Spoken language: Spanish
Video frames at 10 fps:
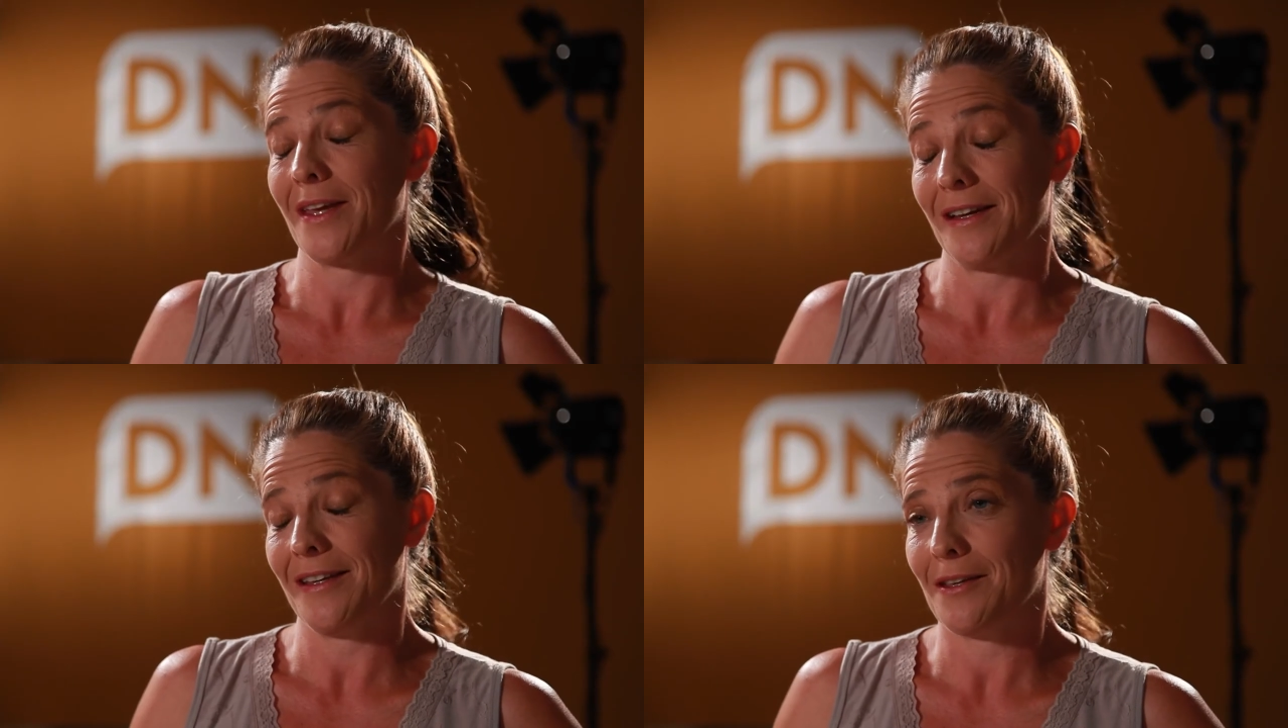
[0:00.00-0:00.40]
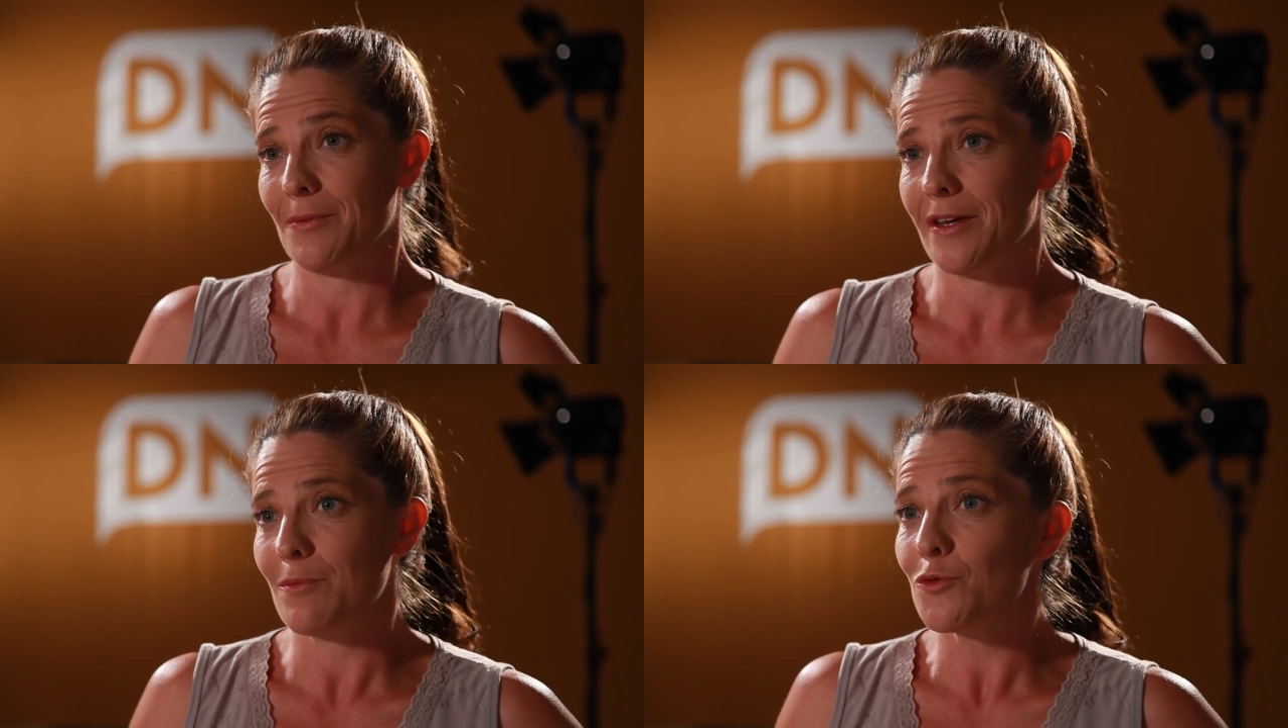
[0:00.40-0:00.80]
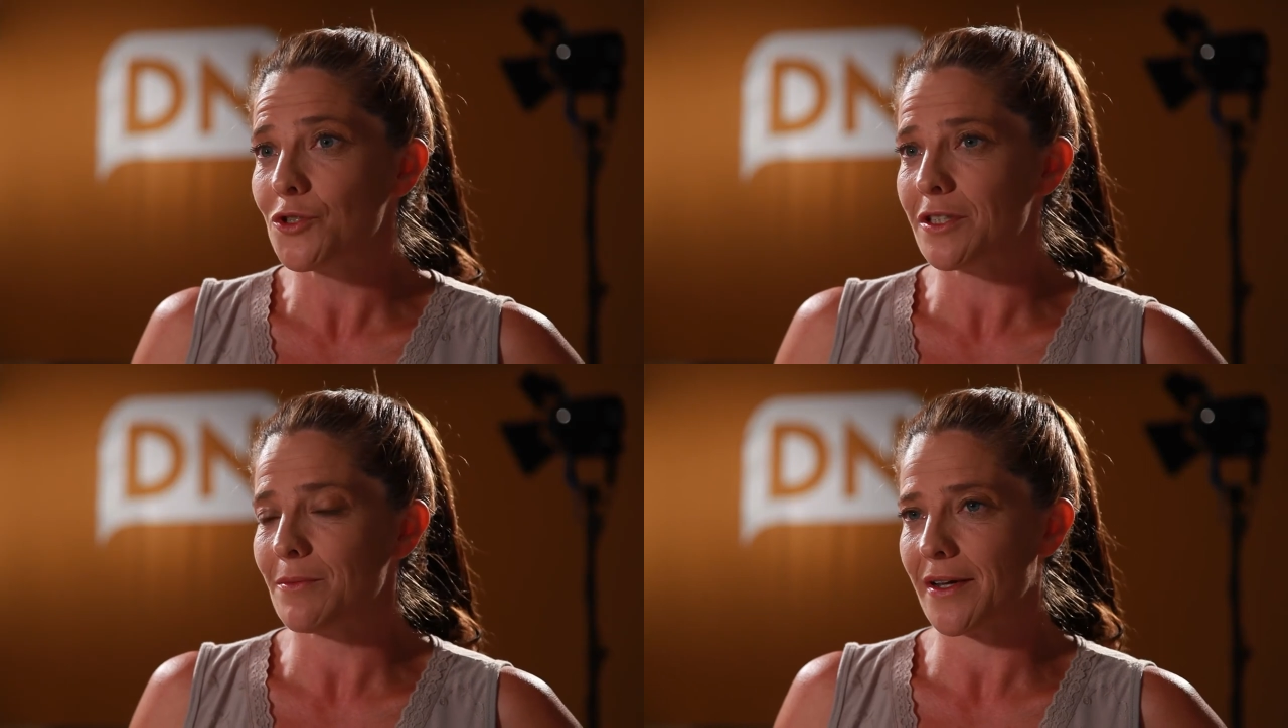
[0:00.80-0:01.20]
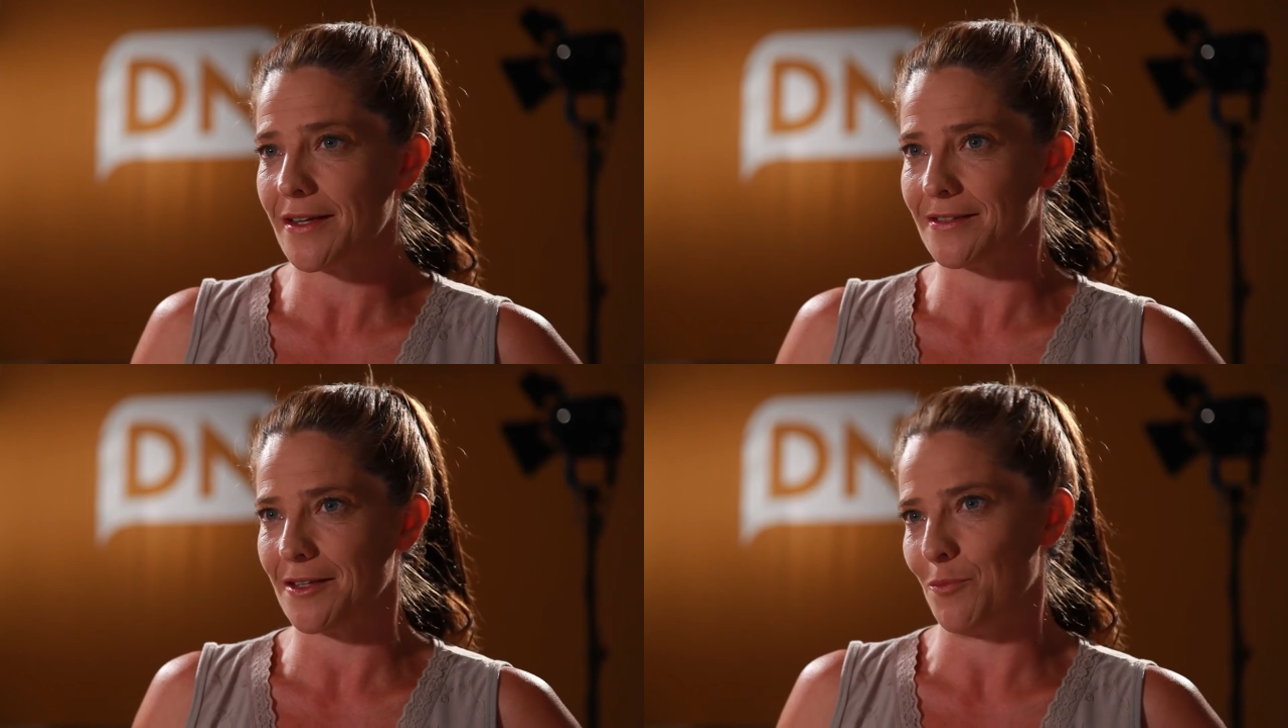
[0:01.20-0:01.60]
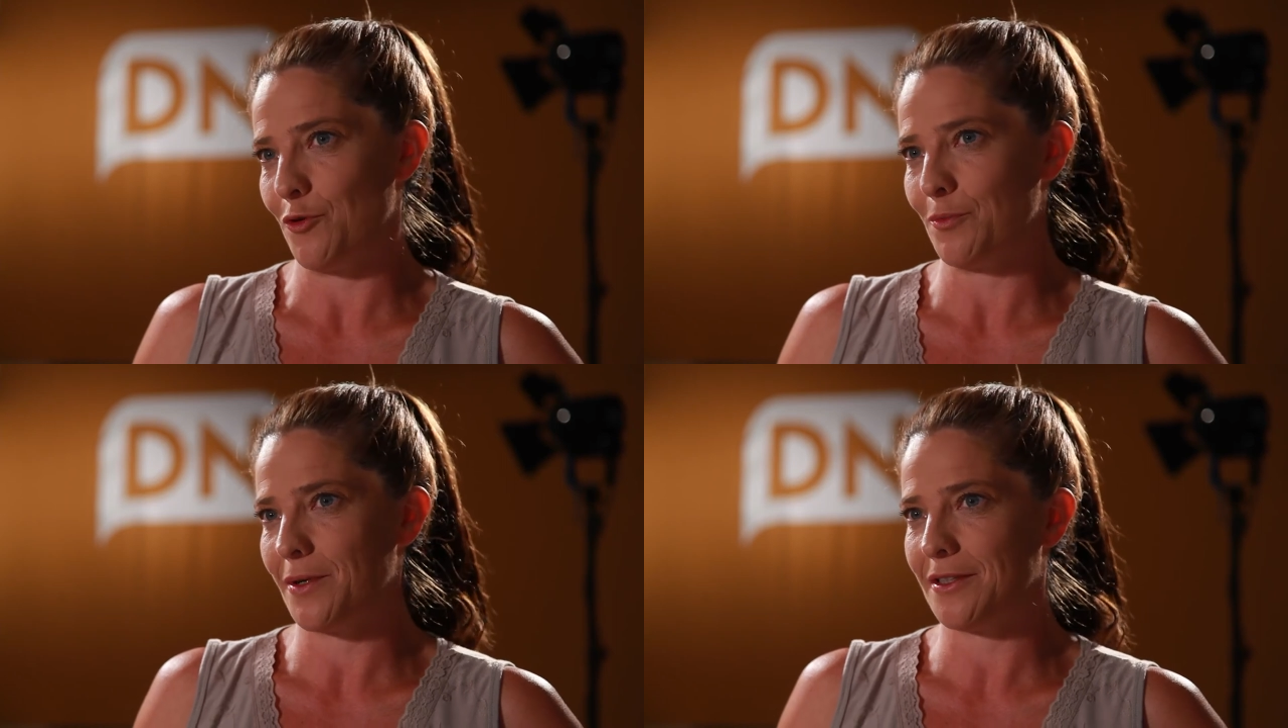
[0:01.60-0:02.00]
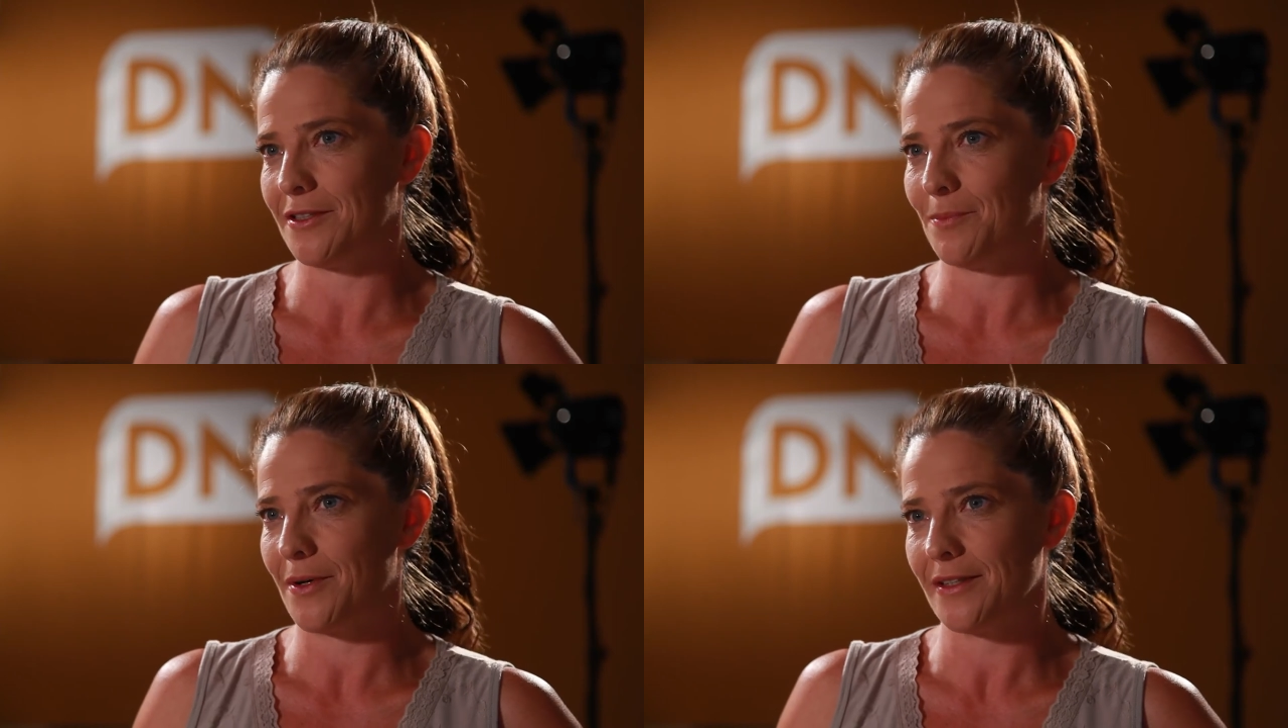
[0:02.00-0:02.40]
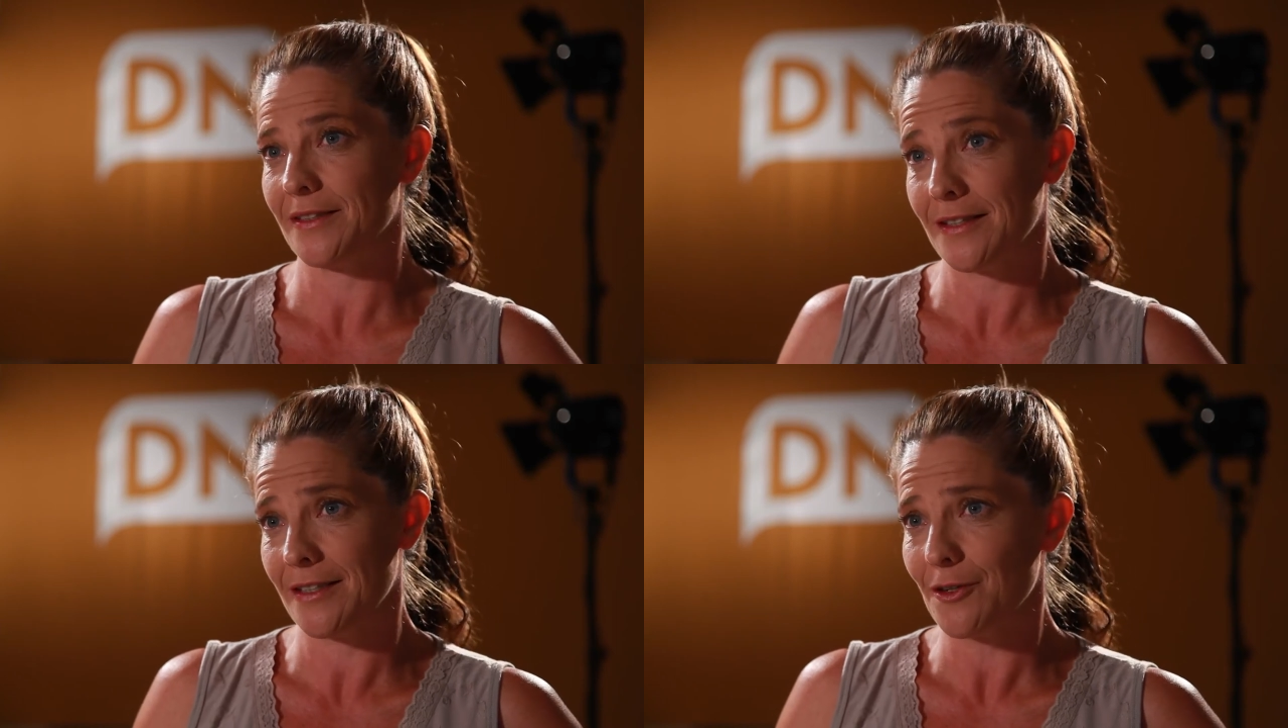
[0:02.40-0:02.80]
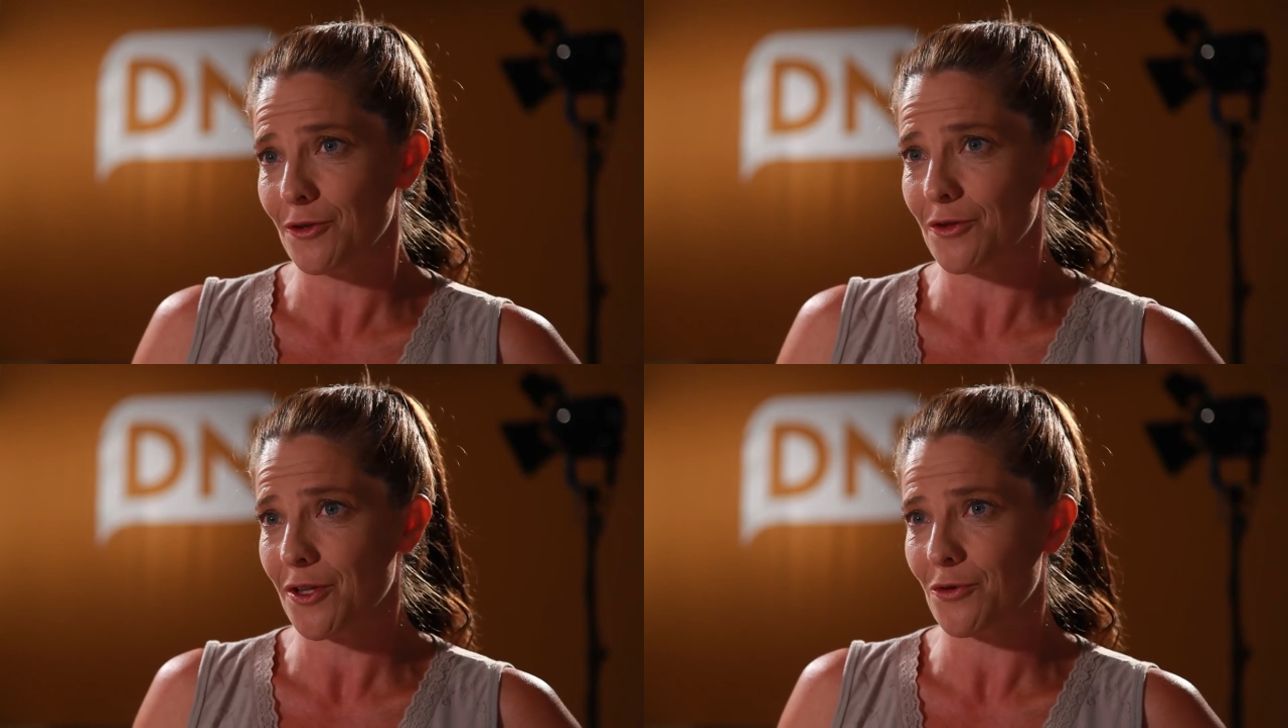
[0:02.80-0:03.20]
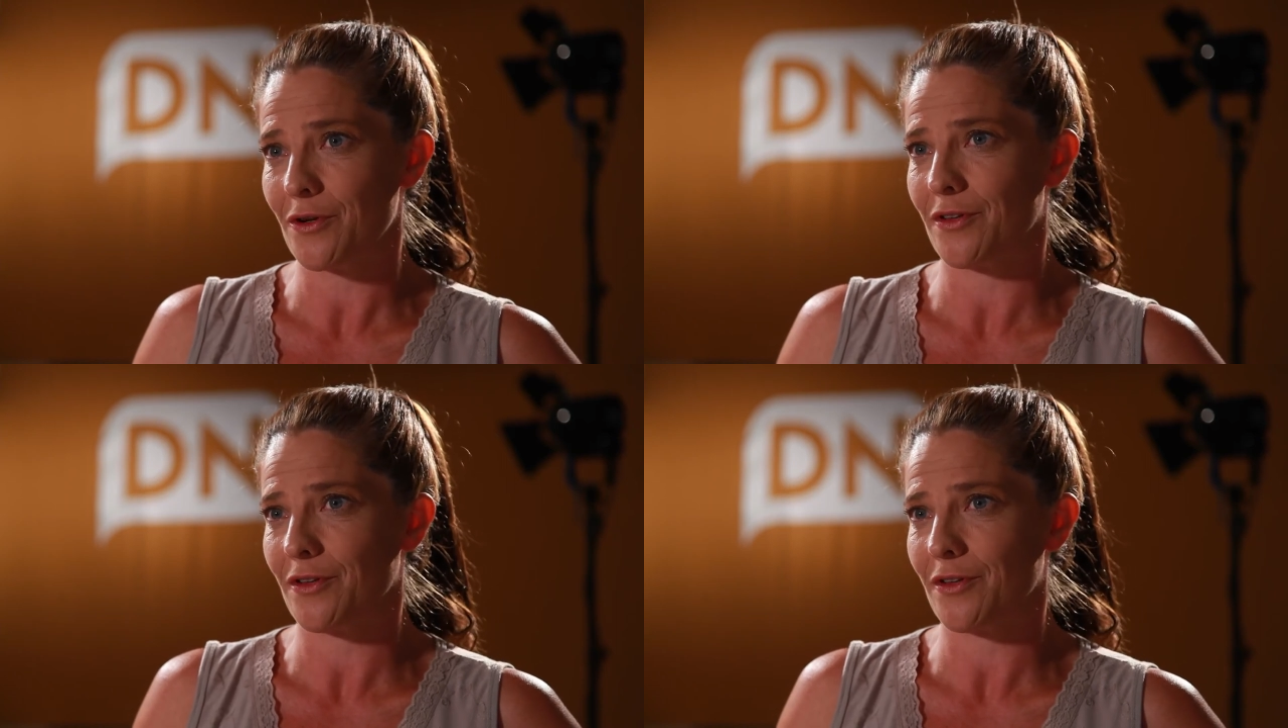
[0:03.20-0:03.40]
Carly Jiménez, muchísimas gracias por participar de este ciclo de Diálogos